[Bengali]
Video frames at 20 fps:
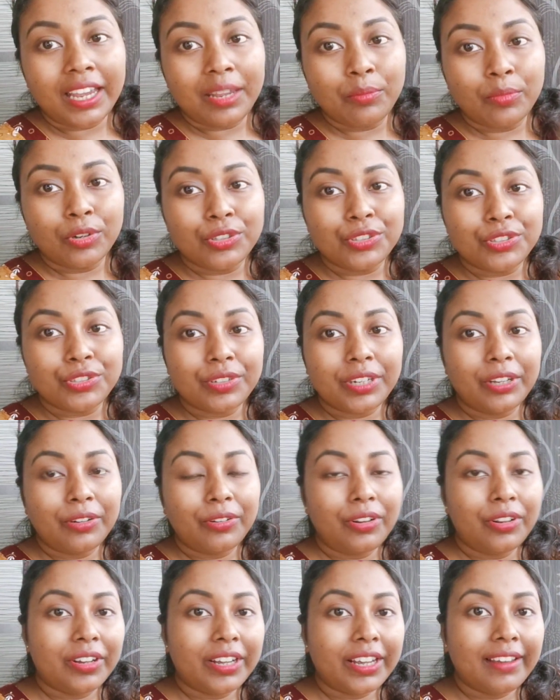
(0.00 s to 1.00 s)
এই
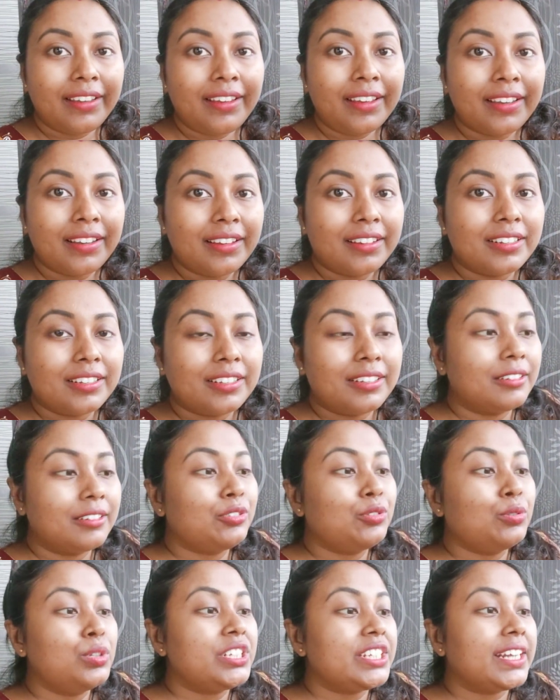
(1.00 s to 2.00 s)
মঞ্জুরিগুলোকে
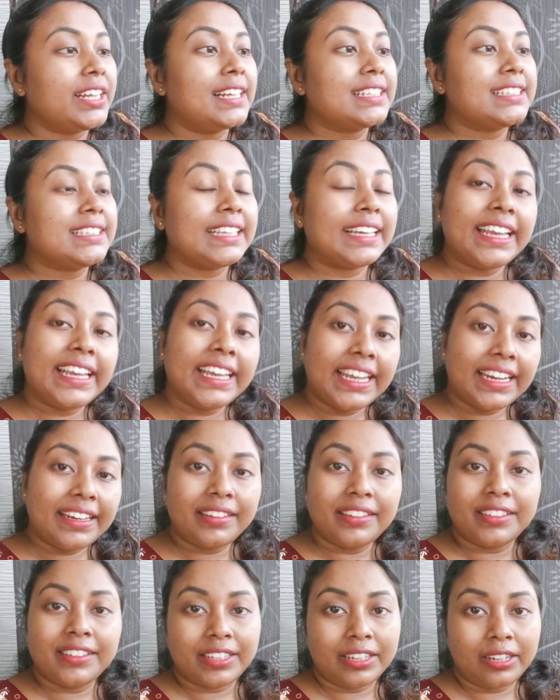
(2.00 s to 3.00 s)
তুলসী গাছ থেকে
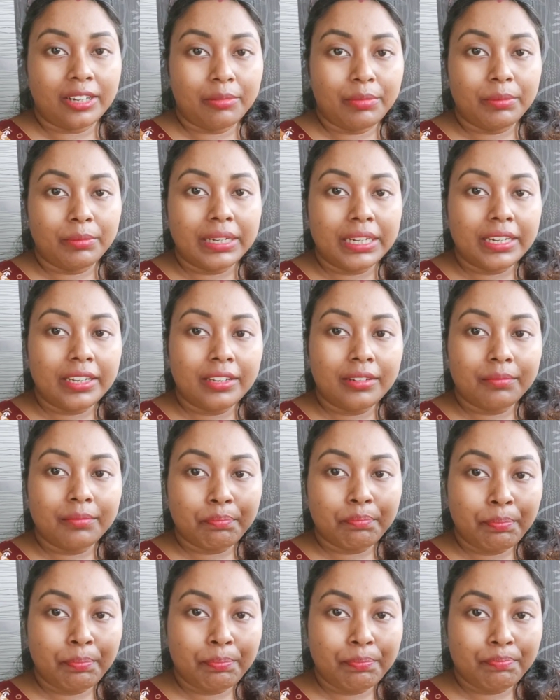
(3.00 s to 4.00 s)
কেটে দিতে হবে মানে
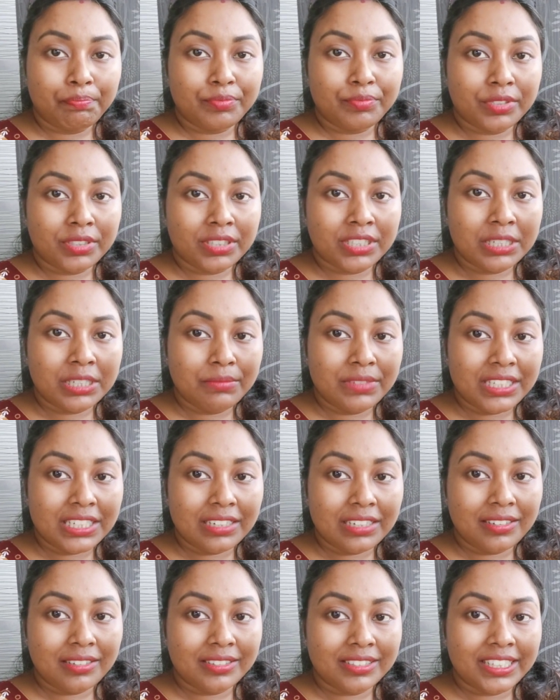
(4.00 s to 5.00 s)

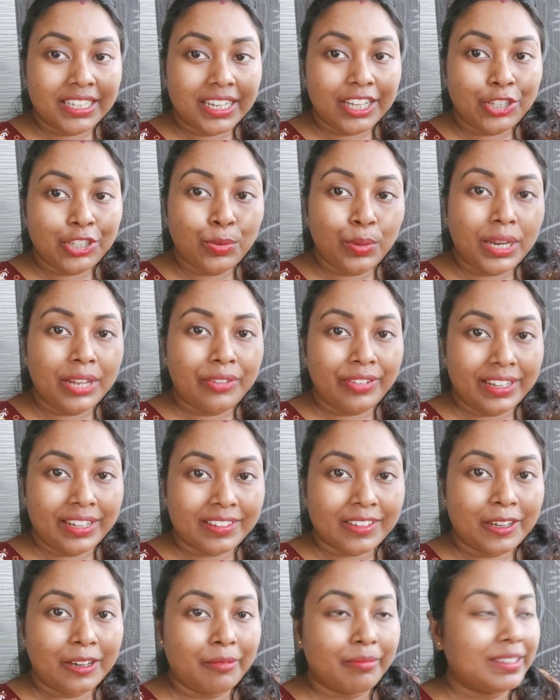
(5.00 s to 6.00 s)
চিমটি দিয়ে তুলে
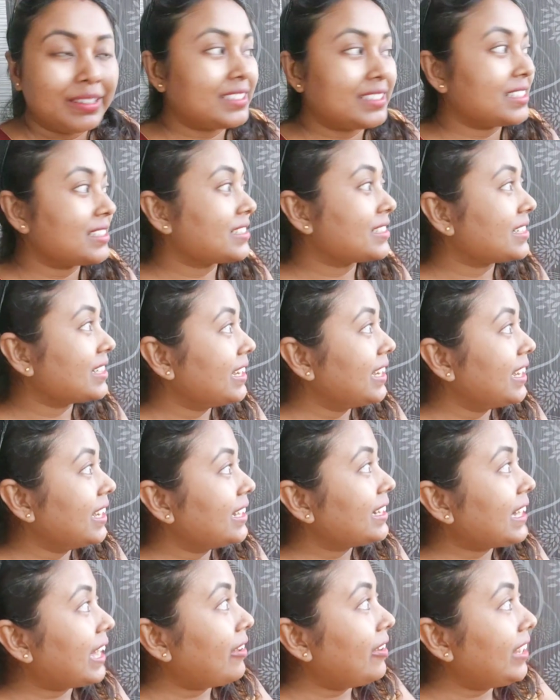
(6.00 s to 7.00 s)
ফেলতে হবে জাস্ট
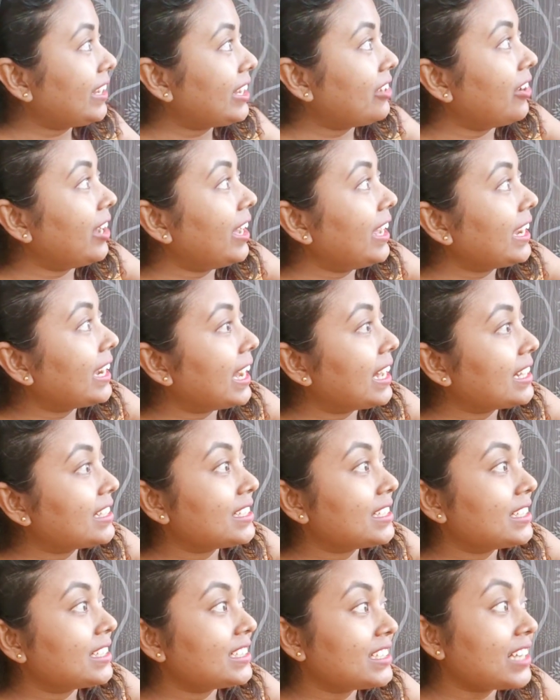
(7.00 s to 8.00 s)
তাহলে কি হয় গাছ
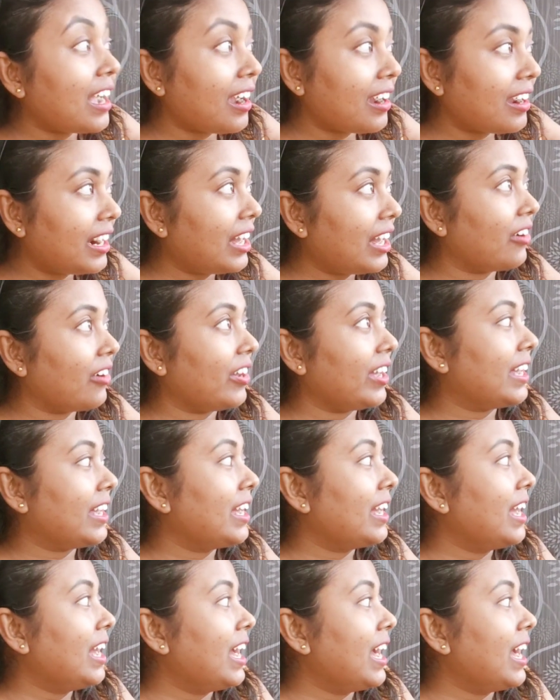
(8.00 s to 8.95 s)
ঝাঁকড়া হয়